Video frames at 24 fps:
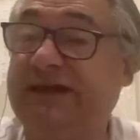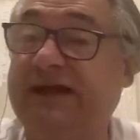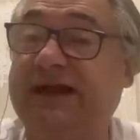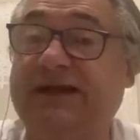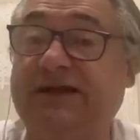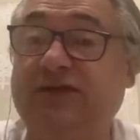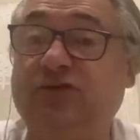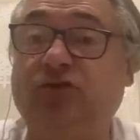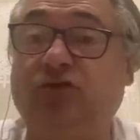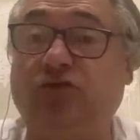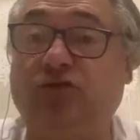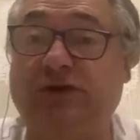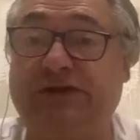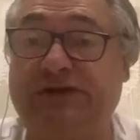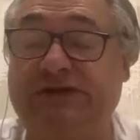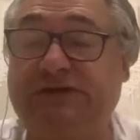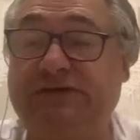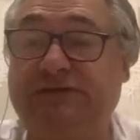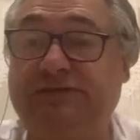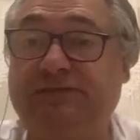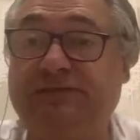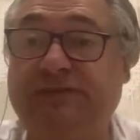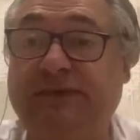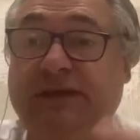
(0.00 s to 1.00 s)
encajando goles.
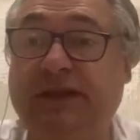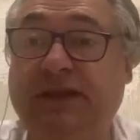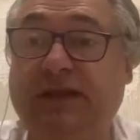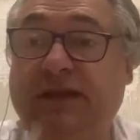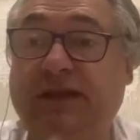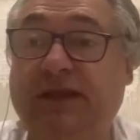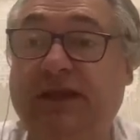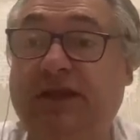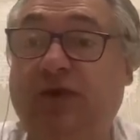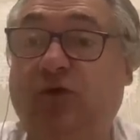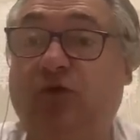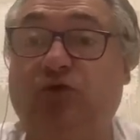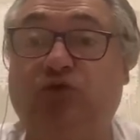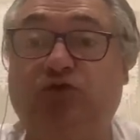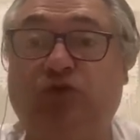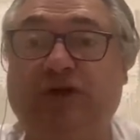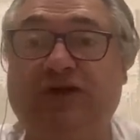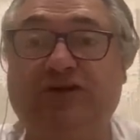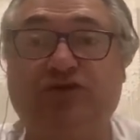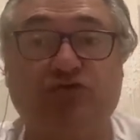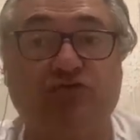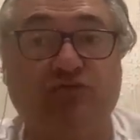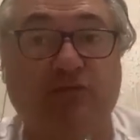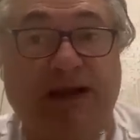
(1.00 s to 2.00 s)

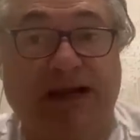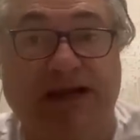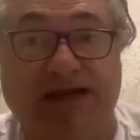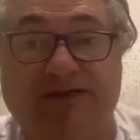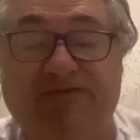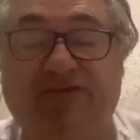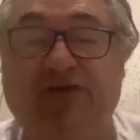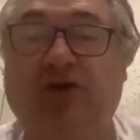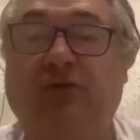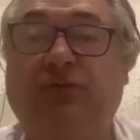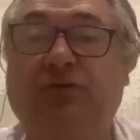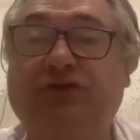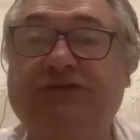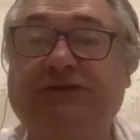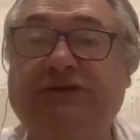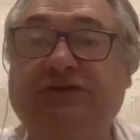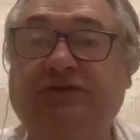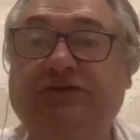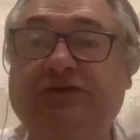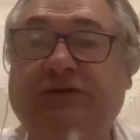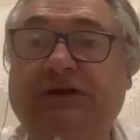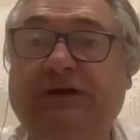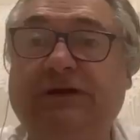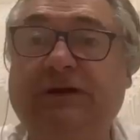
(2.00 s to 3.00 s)
Courtois es un magnífico
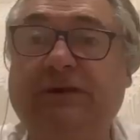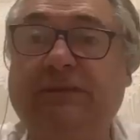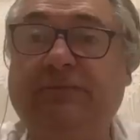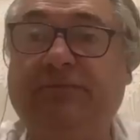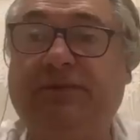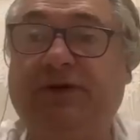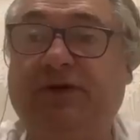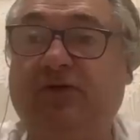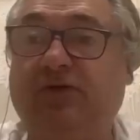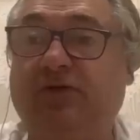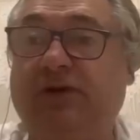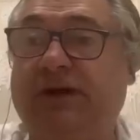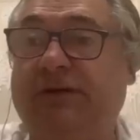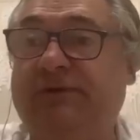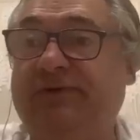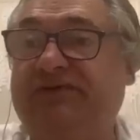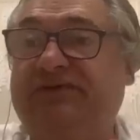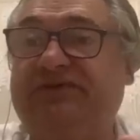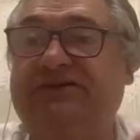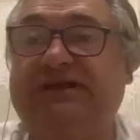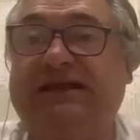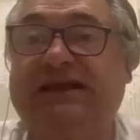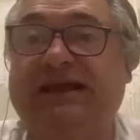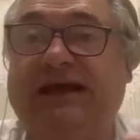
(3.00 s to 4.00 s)
portero, pero a
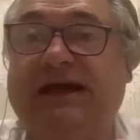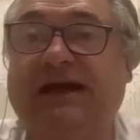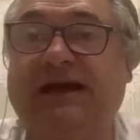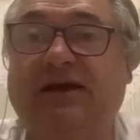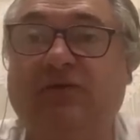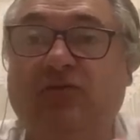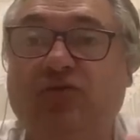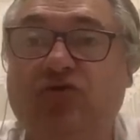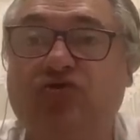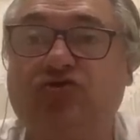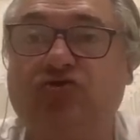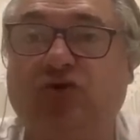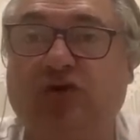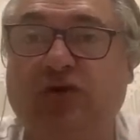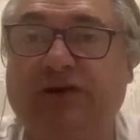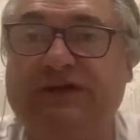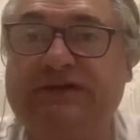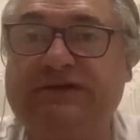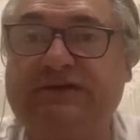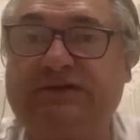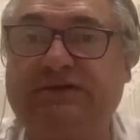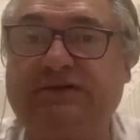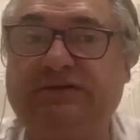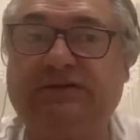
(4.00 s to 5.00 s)
veces encaja unos
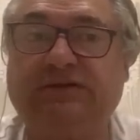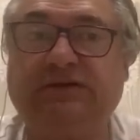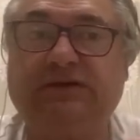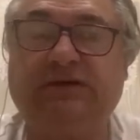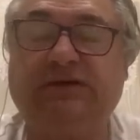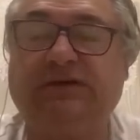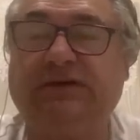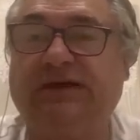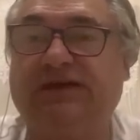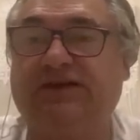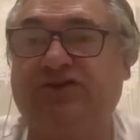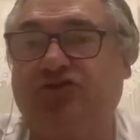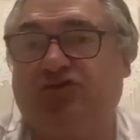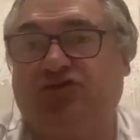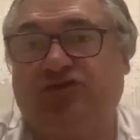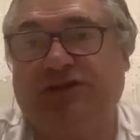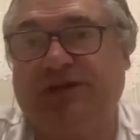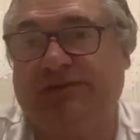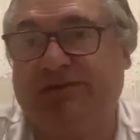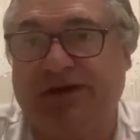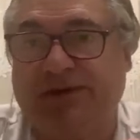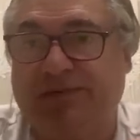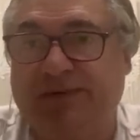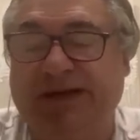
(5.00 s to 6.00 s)
goles que son
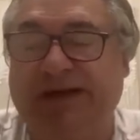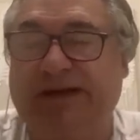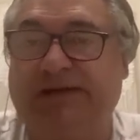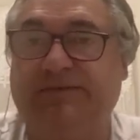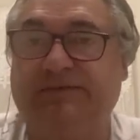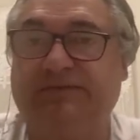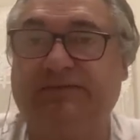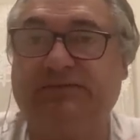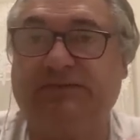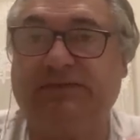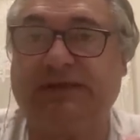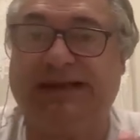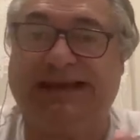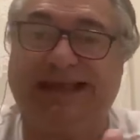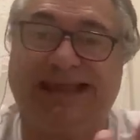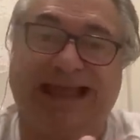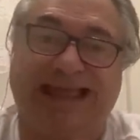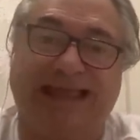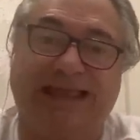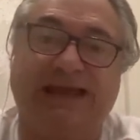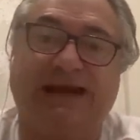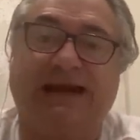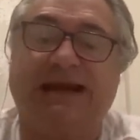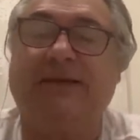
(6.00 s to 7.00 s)
de verbena. El que
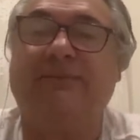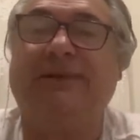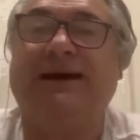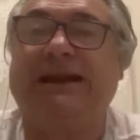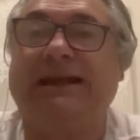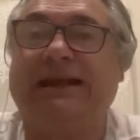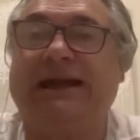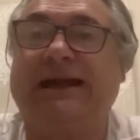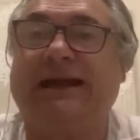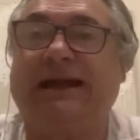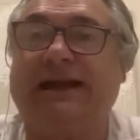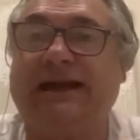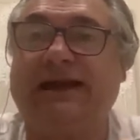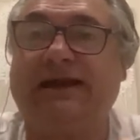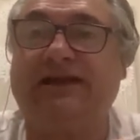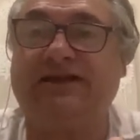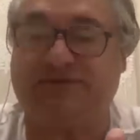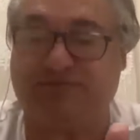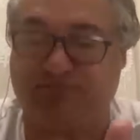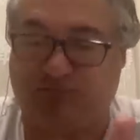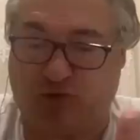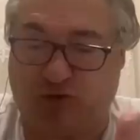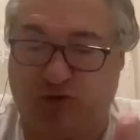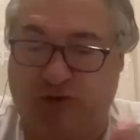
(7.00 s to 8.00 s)
ayer le marca
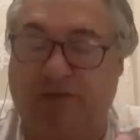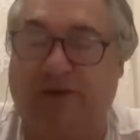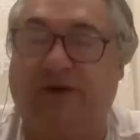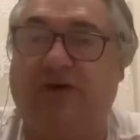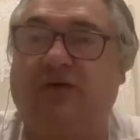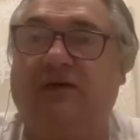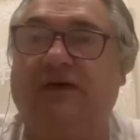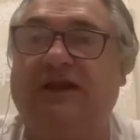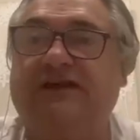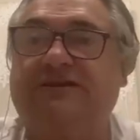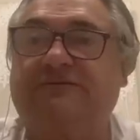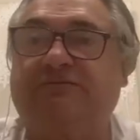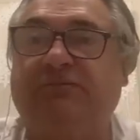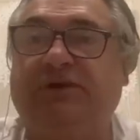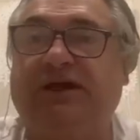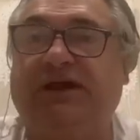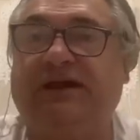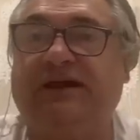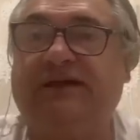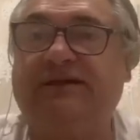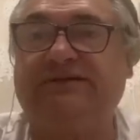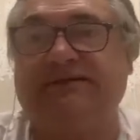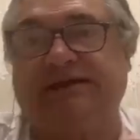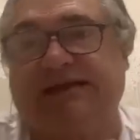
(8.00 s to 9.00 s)
Canales por debajo de las
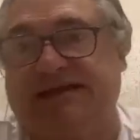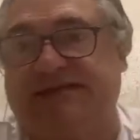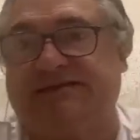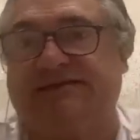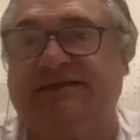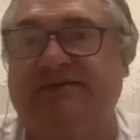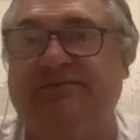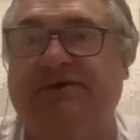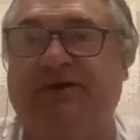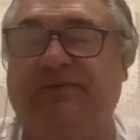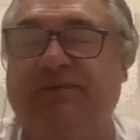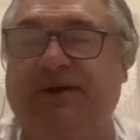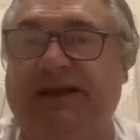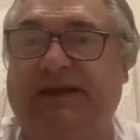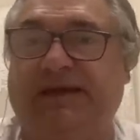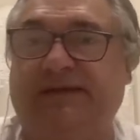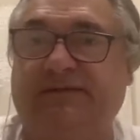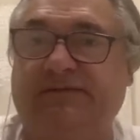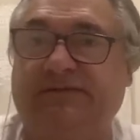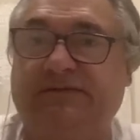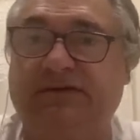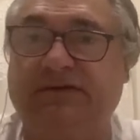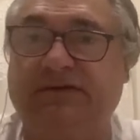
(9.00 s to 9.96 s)
piernas es de verbena.